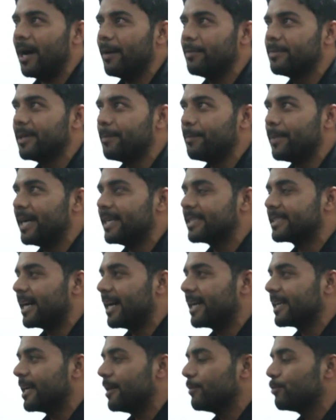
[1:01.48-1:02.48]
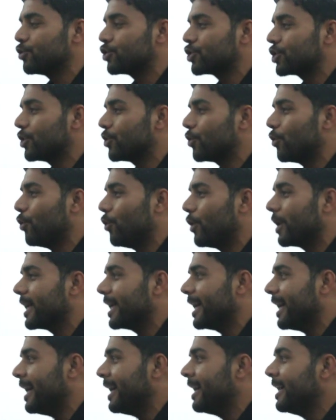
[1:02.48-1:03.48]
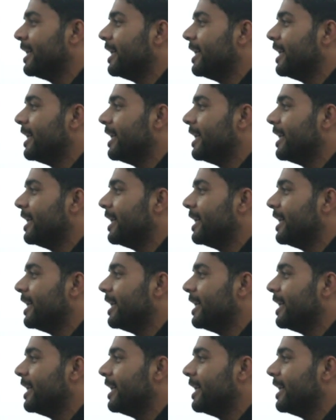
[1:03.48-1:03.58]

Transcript: अब ये पहचानना मुश्किल हो गया